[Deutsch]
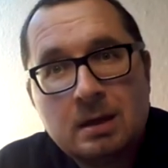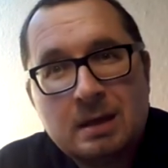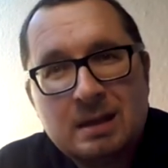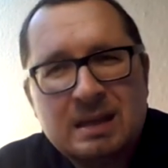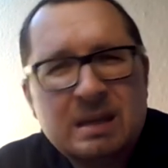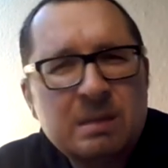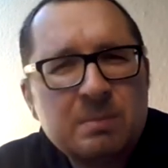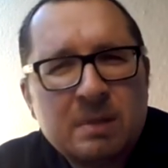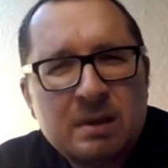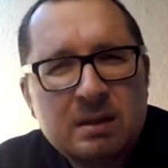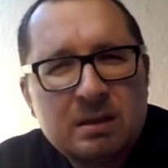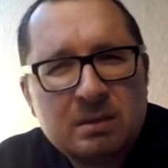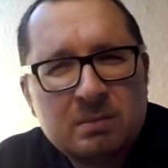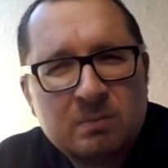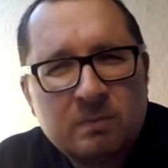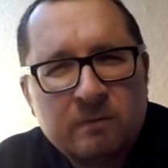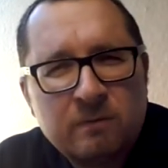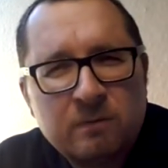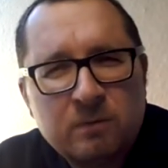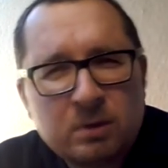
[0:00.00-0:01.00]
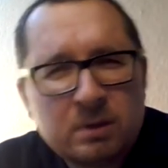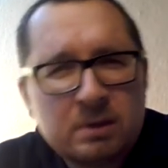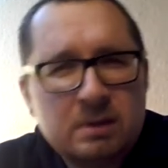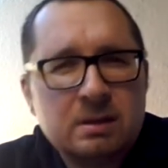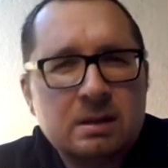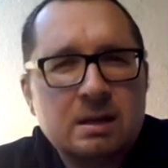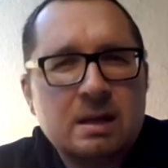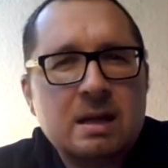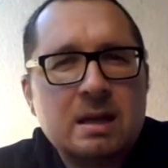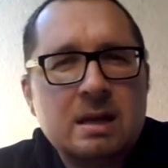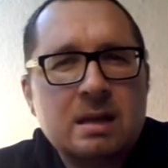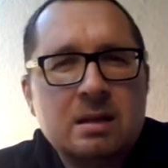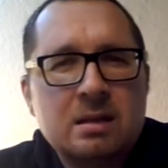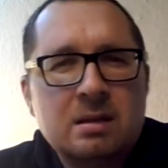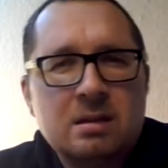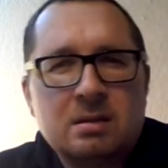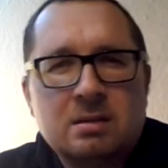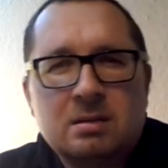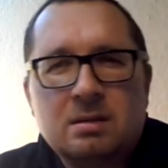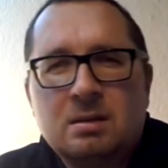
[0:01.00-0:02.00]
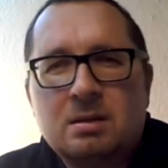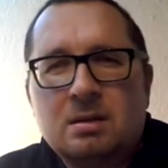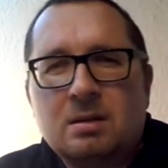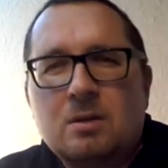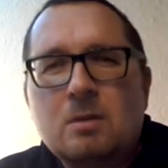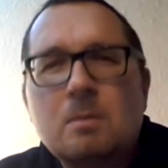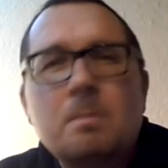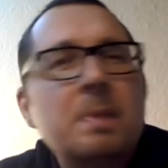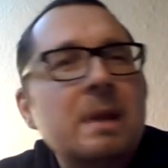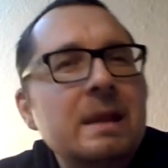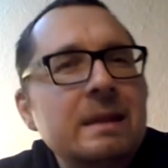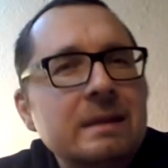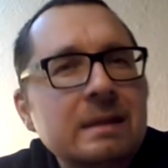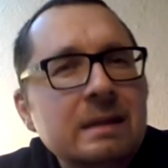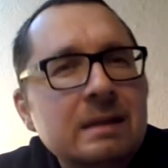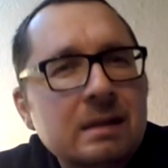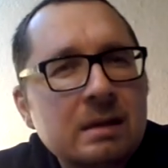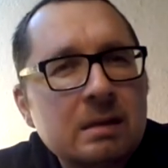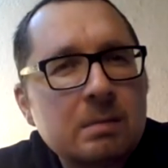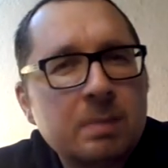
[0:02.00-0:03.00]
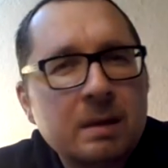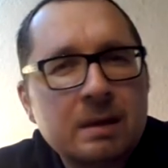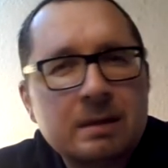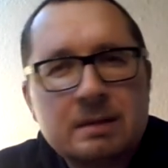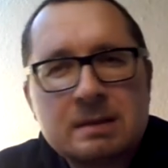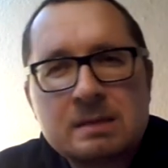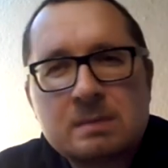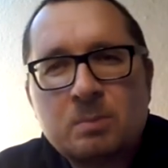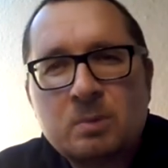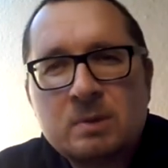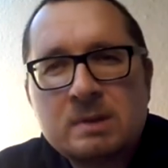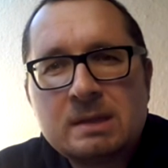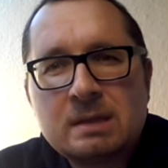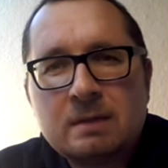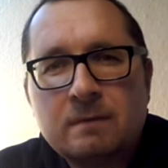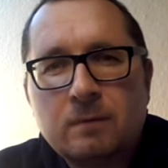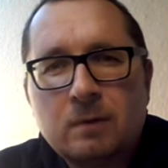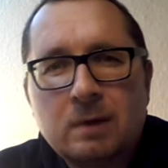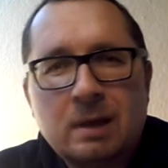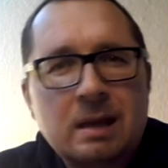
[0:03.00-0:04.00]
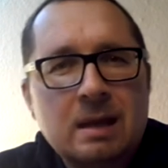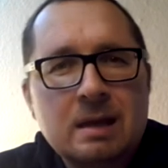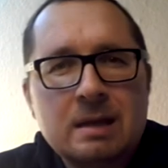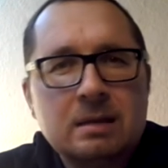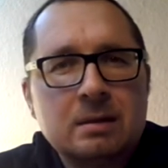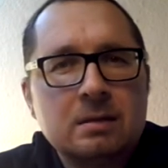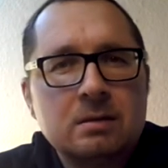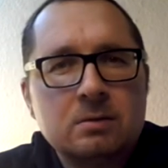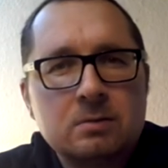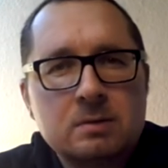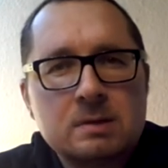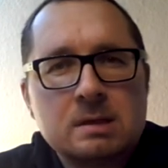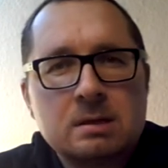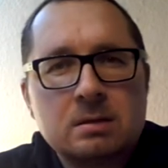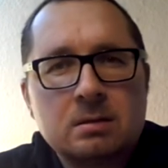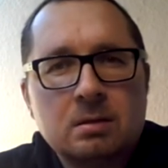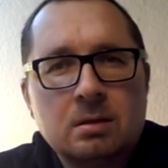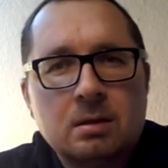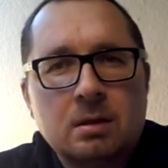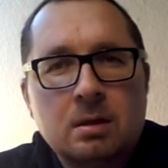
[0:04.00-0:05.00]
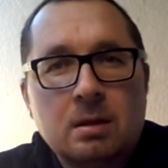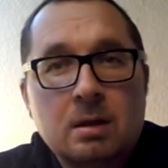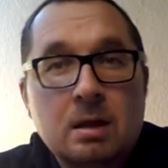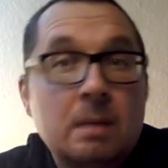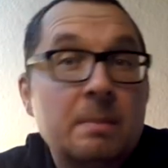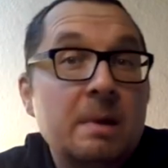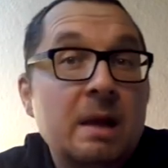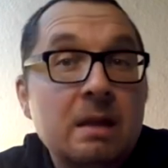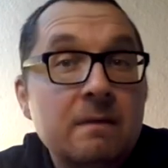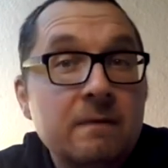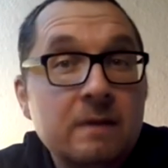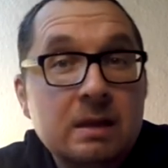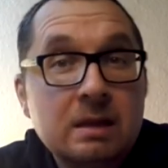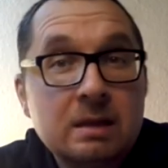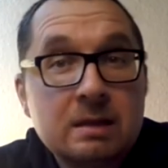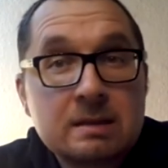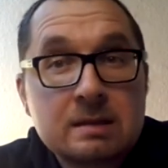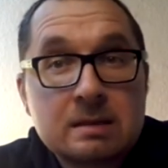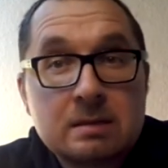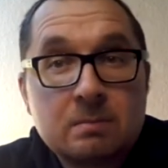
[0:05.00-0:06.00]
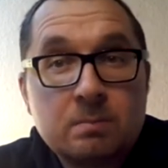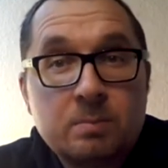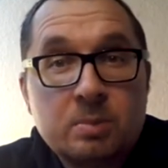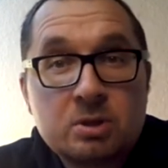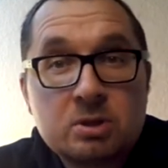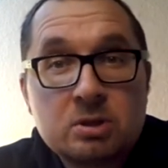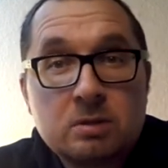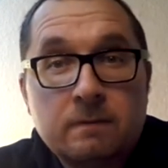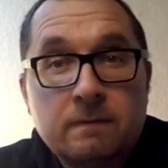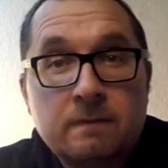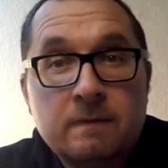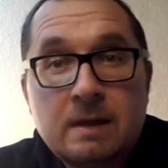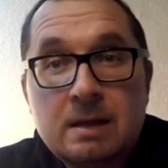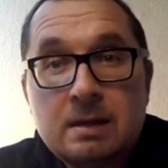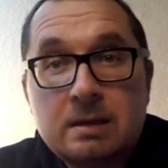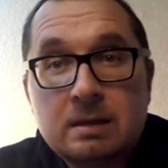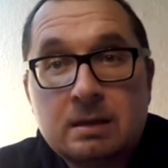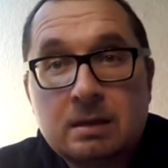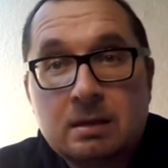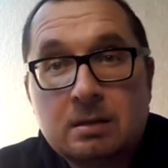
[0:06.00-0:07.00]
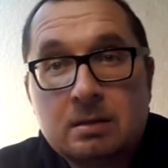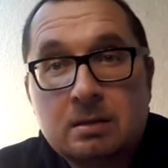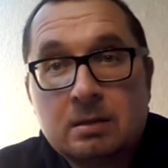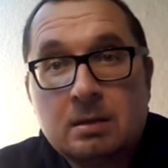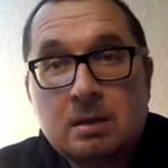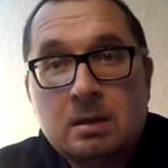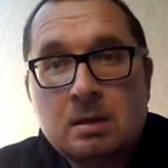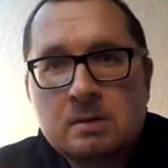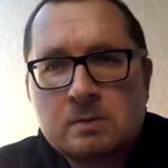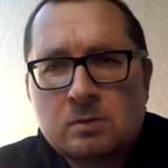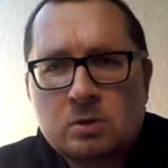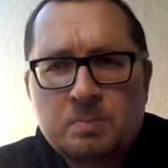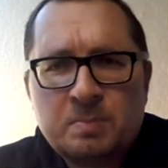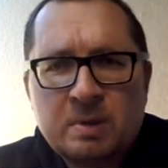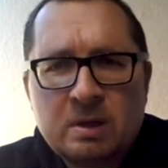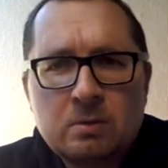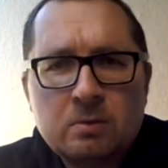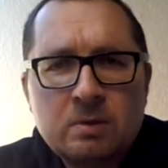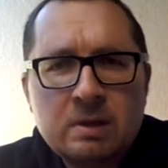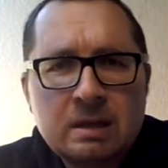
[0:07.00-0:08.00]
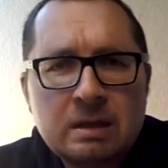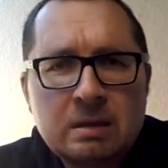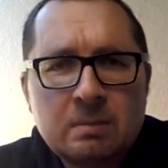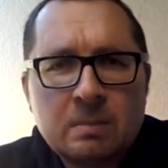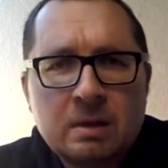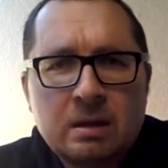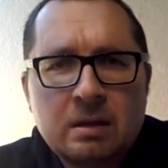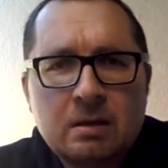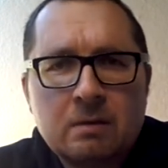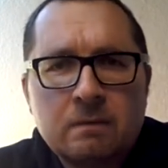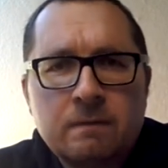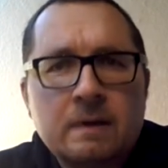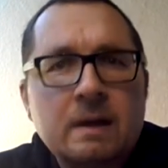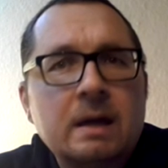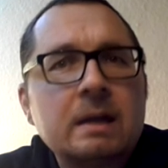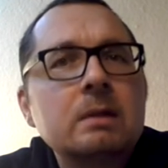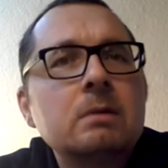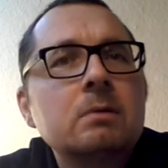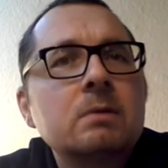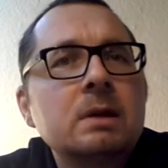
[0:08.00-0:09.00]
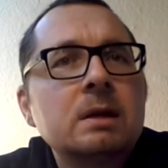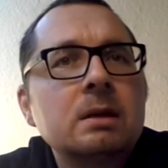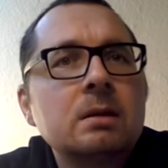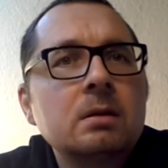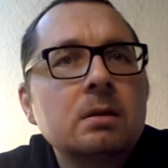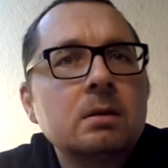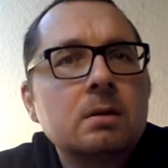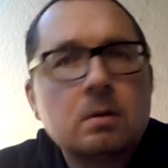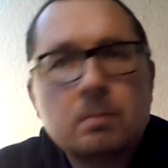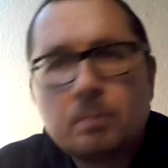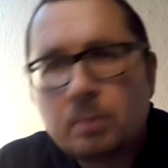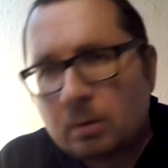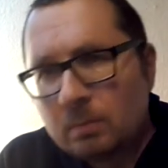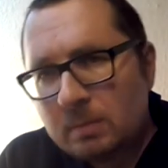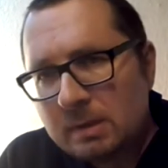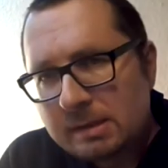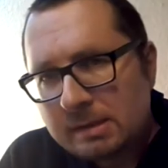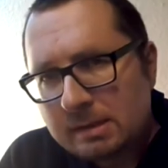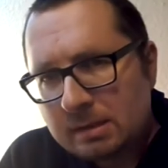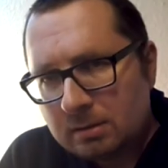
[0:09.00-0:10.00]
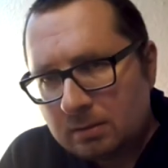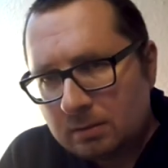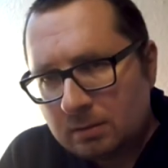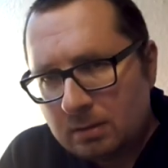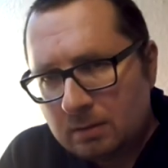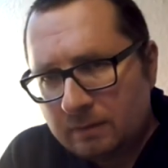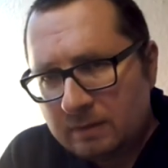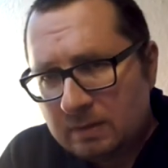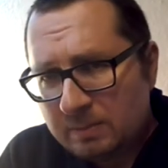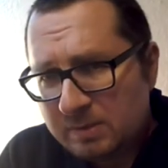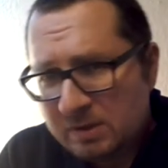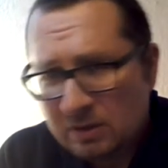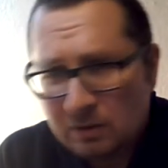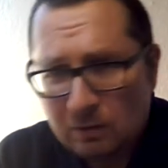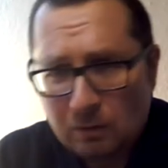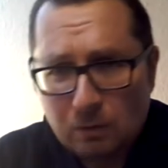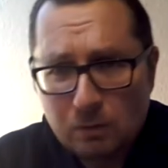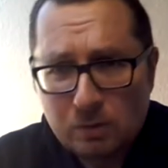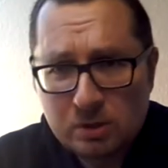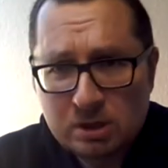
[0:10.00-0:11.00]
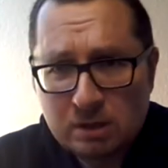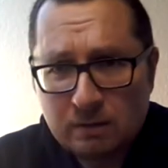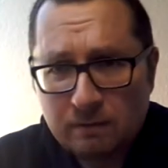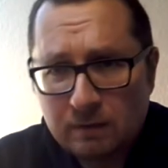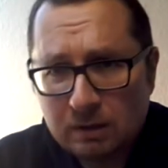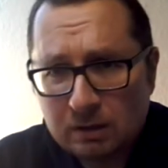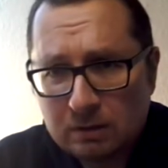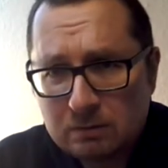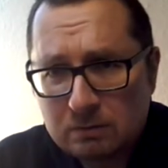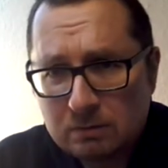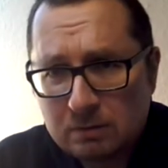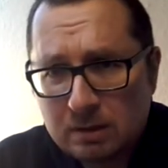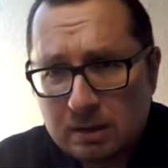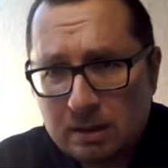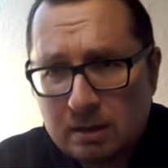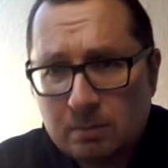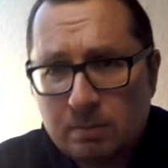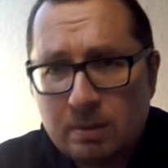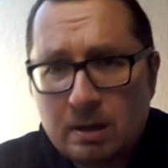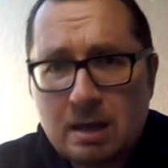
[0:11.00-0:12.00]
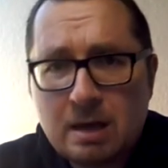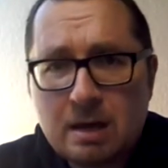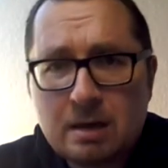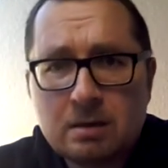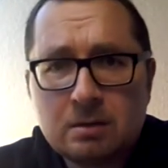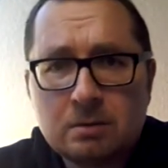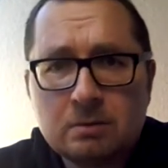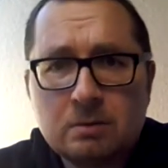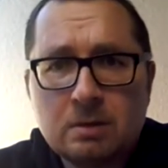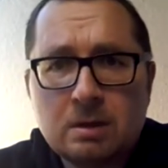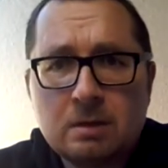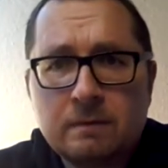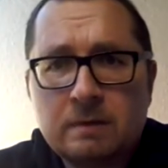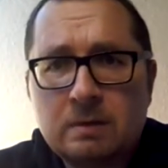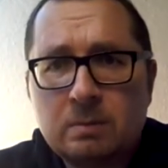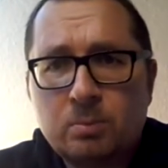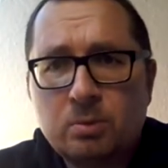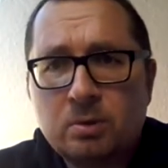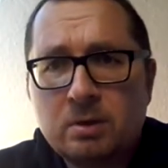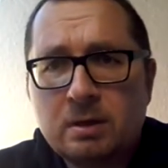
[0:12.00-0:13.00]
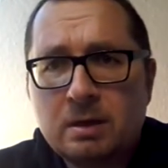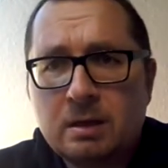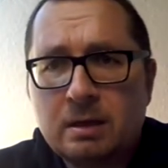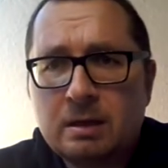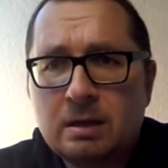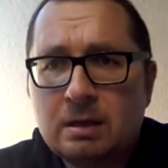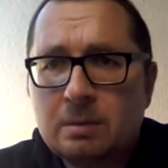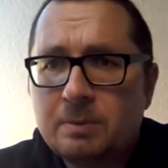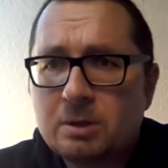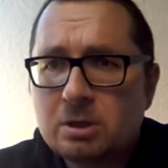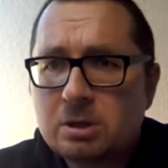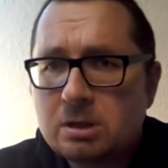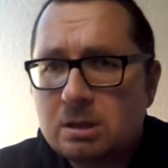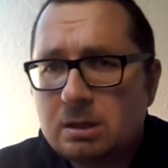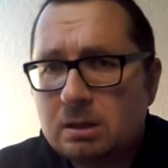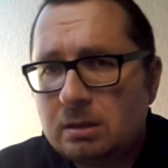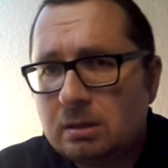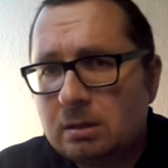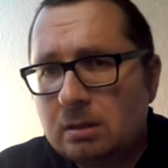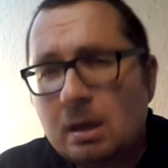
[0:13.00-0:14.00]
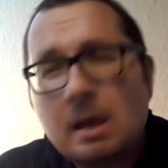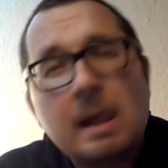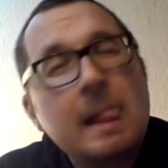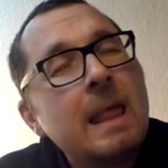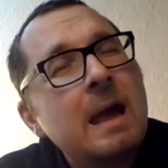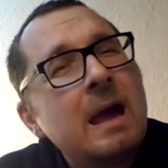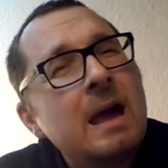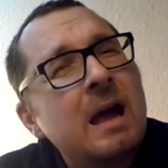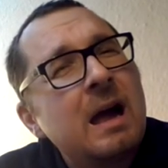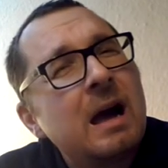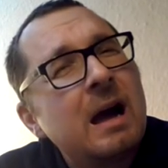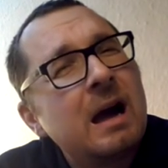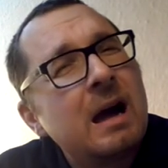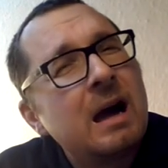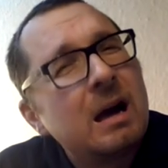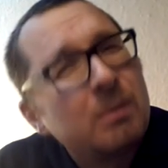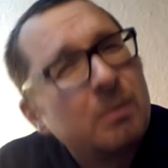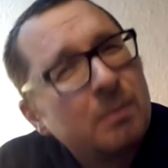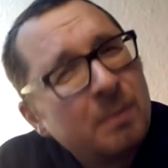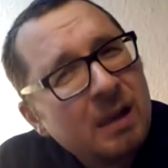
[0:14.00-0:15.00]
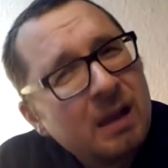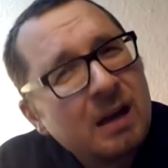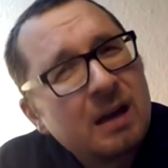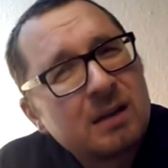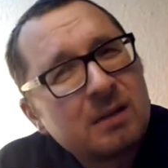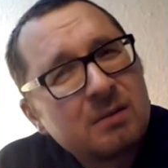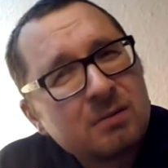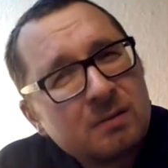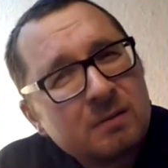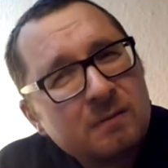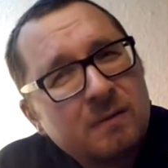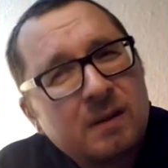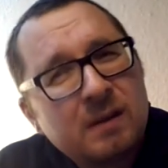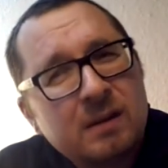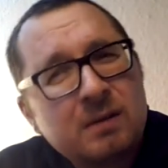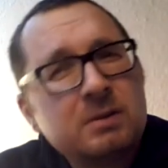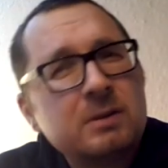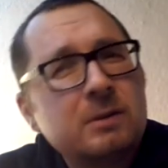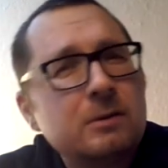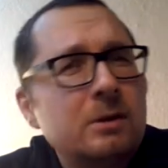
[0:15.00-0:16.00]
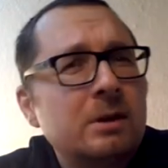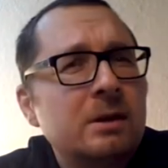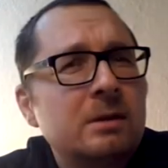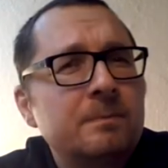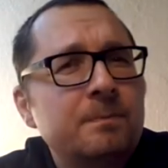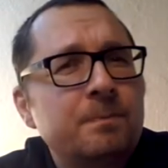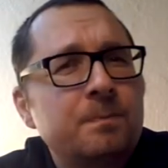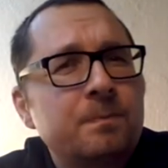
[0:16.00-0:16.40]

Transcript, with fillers: Niemandem würde ein komplett niedergebranntes Münster voller Leichen nützen. Am allerwenigsten Bischof Waldeck. So spekulierte man auf Verhandlungen, Kompromisse, auf die psychologische Wirkung einer Belagerung auf die Bürger innerhalb der Stadt. Aber Belagerungen waren auch teuer.